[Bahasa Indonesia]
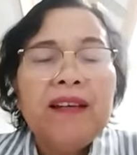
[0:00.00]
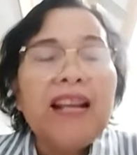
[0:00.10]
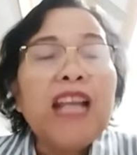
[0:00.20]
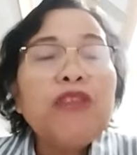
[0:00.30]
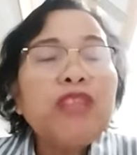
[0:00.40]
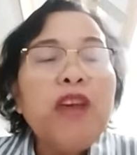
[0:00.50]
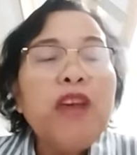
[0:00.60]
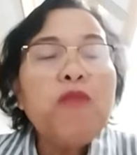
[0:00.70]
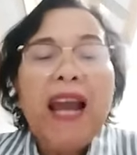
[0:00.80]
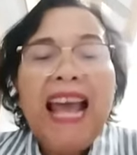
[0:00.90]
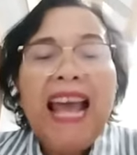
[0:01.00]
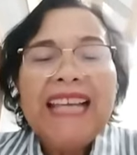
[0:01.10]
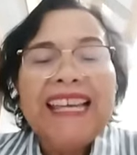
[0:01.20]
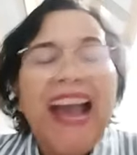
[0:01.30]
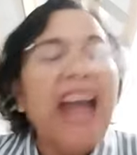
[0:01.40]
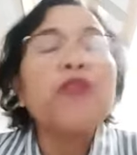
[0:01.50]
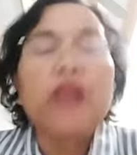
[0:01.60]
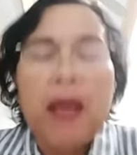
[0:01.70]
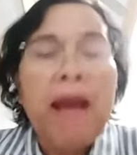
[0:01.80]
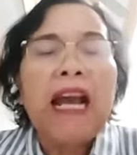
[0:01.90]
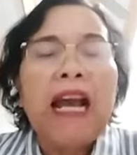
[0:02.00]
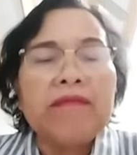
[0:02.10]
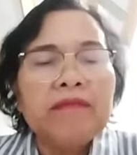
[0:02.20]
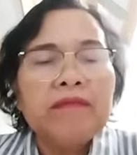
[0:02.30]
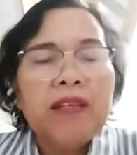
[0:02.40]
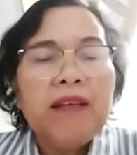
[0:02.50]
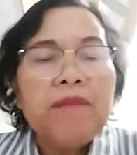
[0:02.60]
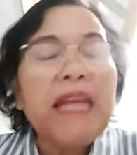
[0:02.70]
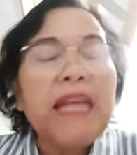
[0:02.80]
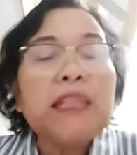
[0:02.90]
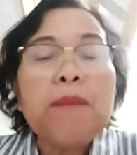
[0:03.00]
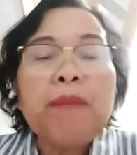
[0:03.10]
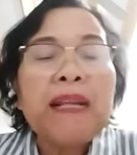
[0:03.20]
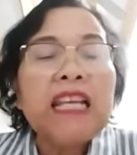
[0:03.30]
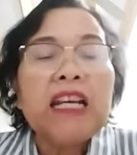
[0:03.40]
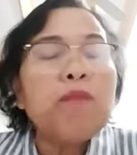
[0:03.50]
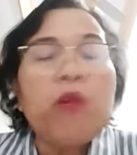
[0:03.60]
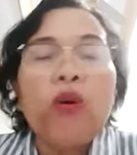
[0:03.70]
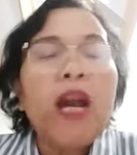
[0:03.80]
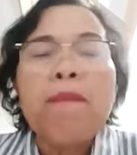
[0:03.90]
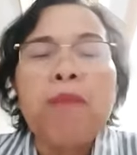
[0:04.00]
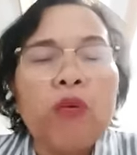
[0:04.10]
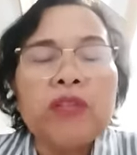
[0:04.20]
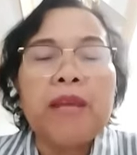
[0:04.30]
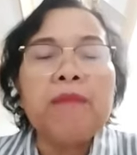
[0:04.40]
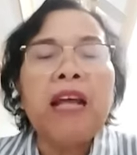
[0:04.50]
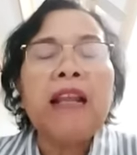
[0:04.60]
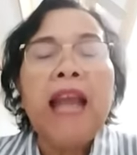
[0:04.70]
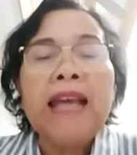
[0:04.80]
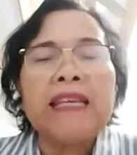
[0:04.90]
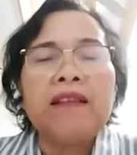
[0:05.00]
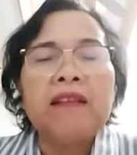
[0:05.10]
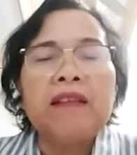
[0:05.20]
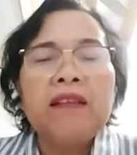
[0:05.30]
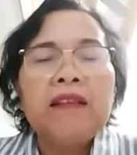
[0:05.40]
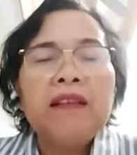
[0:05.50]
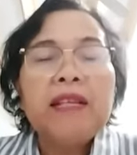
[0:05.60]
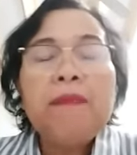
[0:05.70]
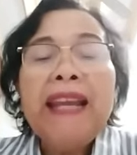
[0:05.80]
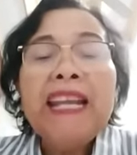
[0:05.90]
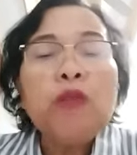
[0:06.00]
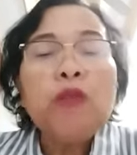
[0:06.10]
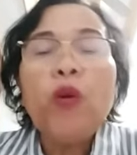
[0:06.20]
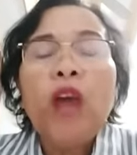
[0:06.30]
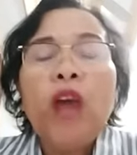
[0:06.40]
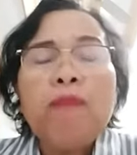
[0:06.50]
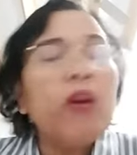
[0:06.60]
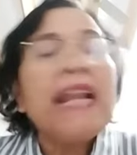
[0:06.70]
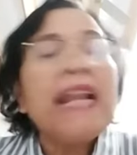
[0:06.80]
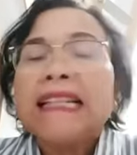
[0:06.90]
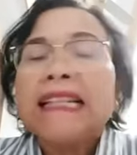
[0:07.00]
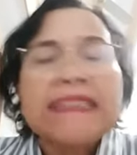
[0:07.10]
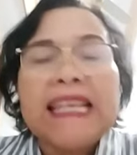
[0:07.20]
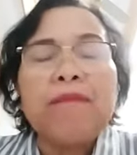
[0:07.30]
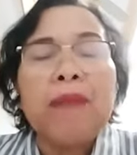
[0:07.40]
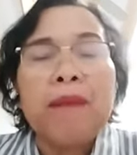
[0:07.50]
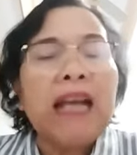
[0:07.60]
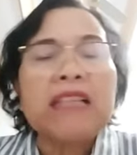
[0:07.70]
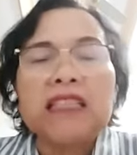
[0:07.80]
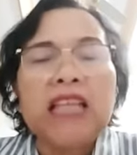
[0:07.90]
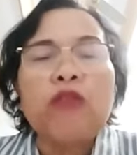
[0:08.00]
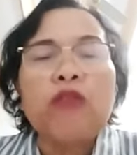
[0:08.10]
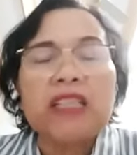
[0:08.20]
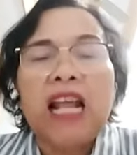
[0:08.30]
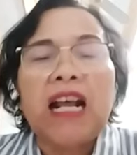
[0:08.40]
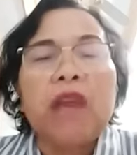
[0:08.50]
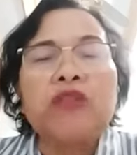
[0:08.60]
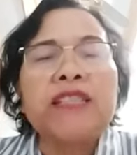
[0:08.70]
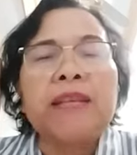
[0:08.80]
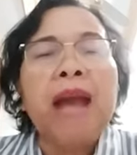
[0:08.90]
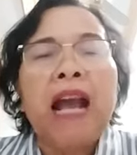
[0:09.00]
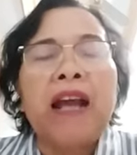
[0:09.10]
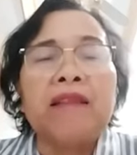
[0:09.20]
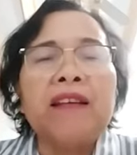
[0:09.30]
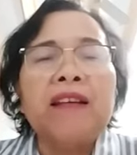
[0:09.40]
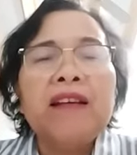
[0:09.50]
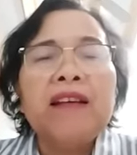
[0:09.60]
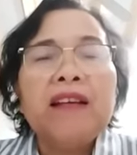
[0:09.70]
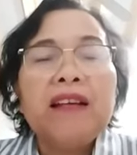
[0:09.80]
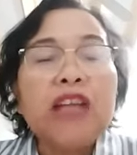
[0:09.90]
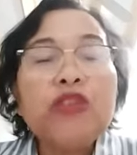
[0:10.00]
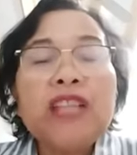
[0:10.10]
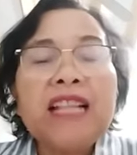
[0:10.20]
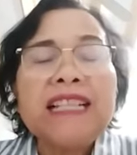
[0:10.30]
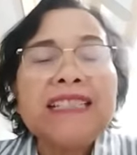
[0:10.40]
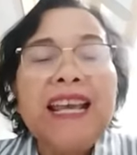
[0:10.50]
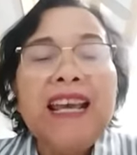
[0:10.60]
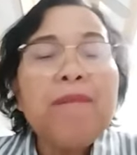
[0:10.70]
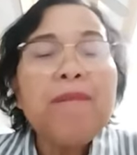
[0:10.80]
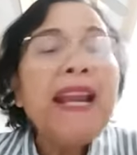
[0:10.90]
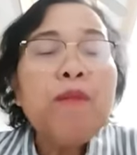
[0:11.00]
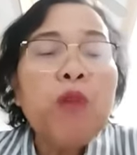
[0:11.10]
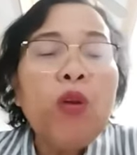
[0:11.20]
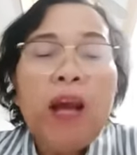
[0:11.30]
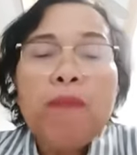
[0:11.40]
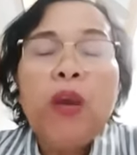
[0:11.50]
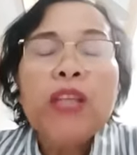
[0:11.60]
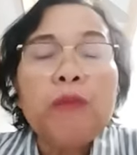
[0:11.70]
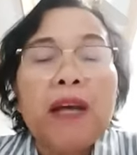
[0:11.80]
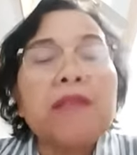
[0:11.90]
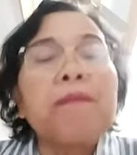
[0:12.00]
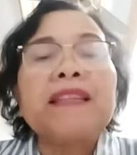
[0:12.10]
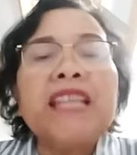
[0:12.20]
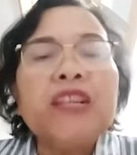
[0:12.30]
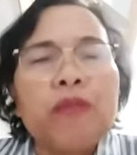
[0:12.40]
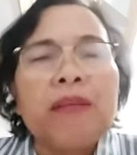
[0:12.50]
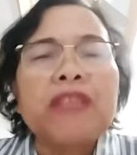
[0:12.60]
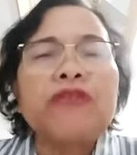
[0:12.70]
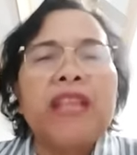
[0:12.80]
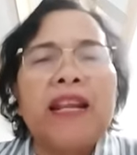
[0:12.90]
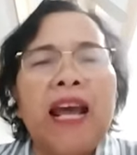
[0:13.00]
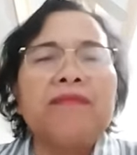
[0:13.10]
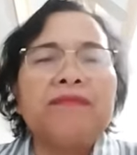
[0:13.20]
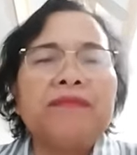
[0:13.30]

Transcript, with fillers: Lalu saya ubah lagi, ayo nak makan biar kita pergi ke Pulau Kapuk. Saya bilang lagi, di mana itu Pulau Kapuk? Nanti mama kasih tahu setelah kamu selesai makan. Lalu setelah selesai, mana Pulau Kapuk itu, Mak? Tempat tidur maksudnya, nak.